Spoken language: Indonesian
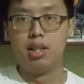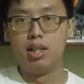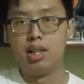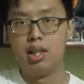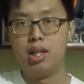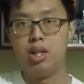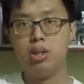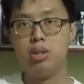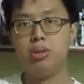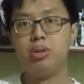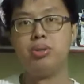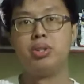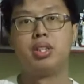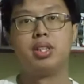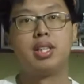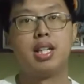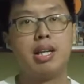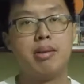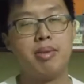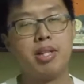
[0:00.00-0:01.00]
Halo,
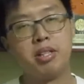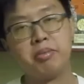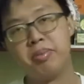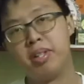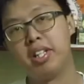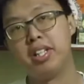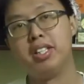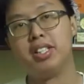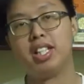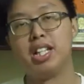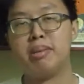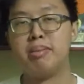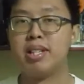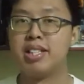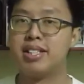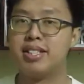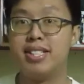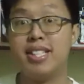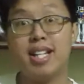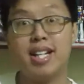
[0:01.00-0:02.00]
selamat pagi,
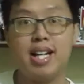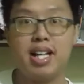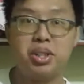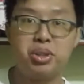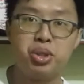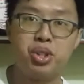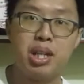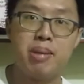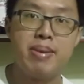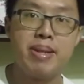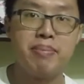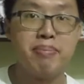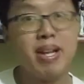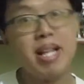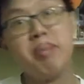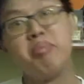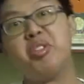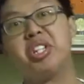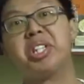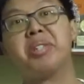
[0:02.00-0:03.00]
selamat siang, atau selamat
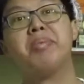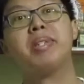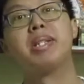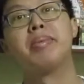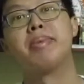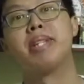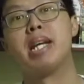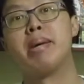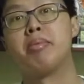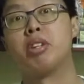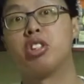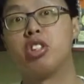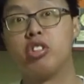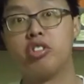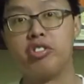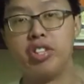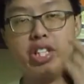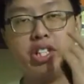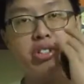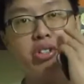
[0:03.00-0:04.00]
malam buat teman-teman yang menonton
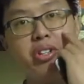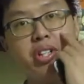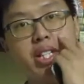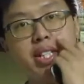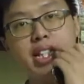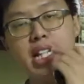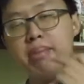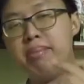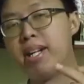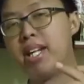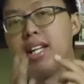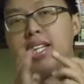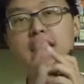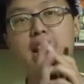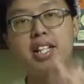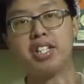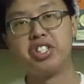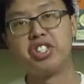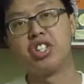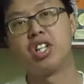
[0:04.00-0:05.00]
video ini Selamat
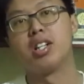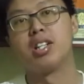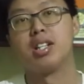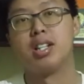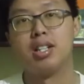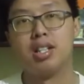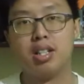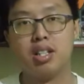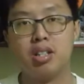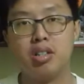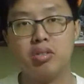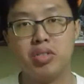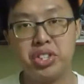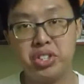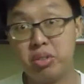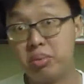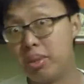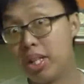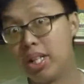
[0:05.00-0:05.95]
datang di channel Wisnu